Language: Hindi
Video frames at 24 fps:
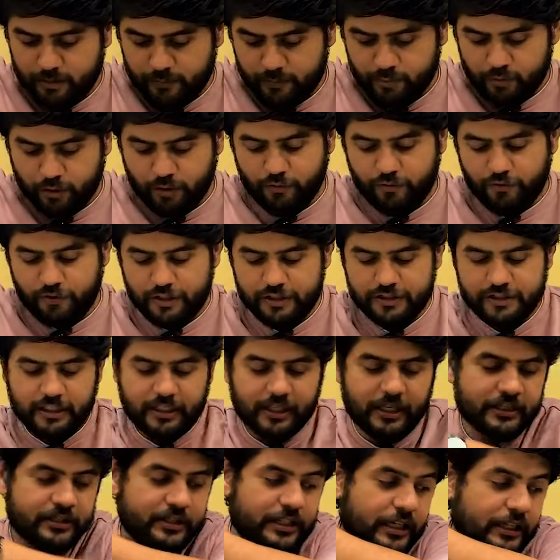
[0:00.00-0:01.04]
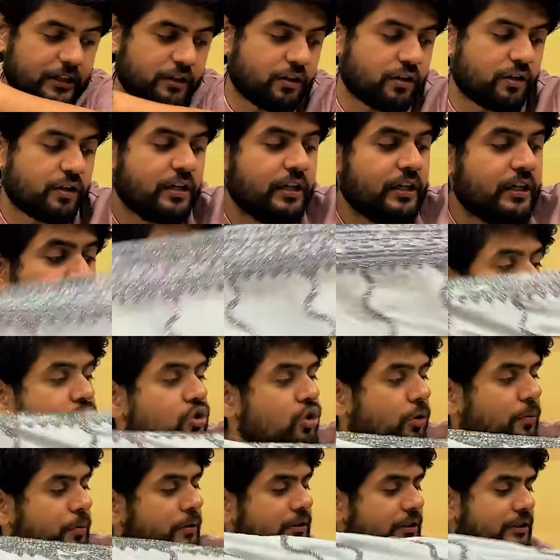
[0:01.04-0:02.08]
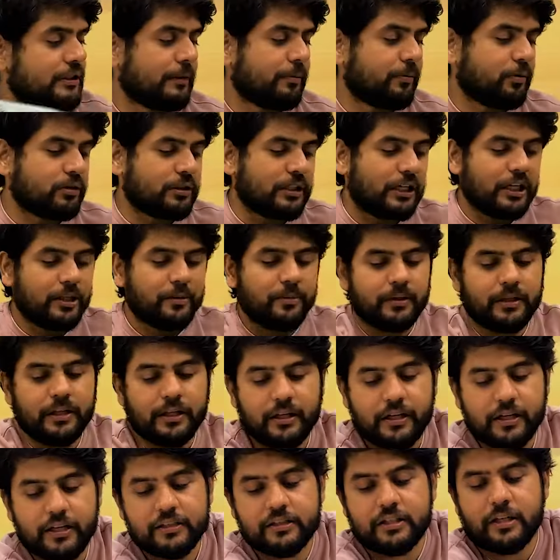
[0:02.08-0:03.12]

पूरी फिनिशिंग के साथ और जो भी चीज़ आपको साड़ी में दिख रही है